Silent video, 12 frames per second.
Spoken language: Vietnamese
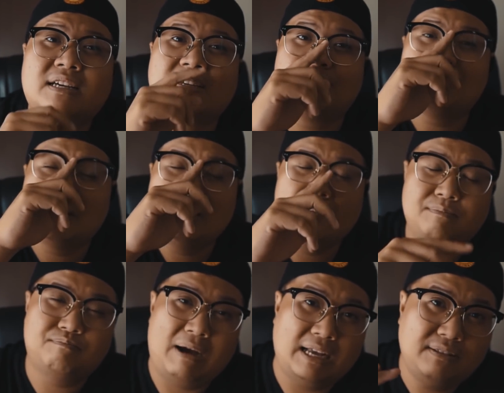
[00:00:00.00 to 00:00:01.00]
thôi
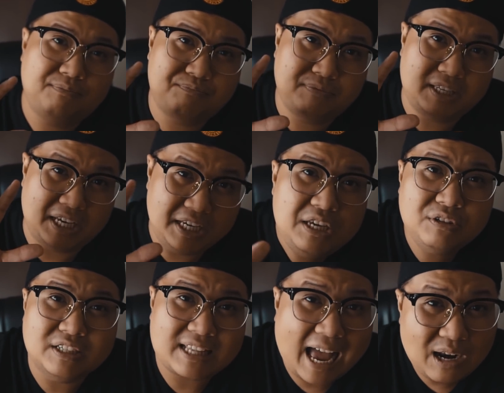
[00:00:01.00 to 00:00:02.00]
bà chỉ cho
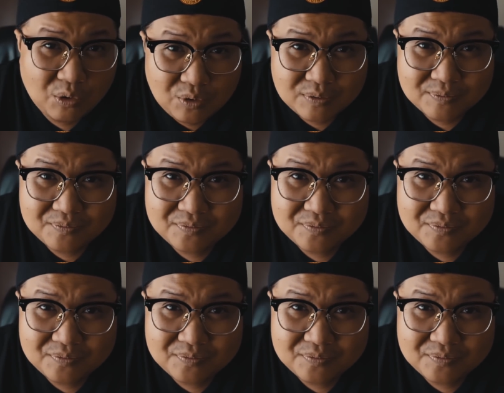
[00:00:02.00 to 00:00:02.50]
người ta luôn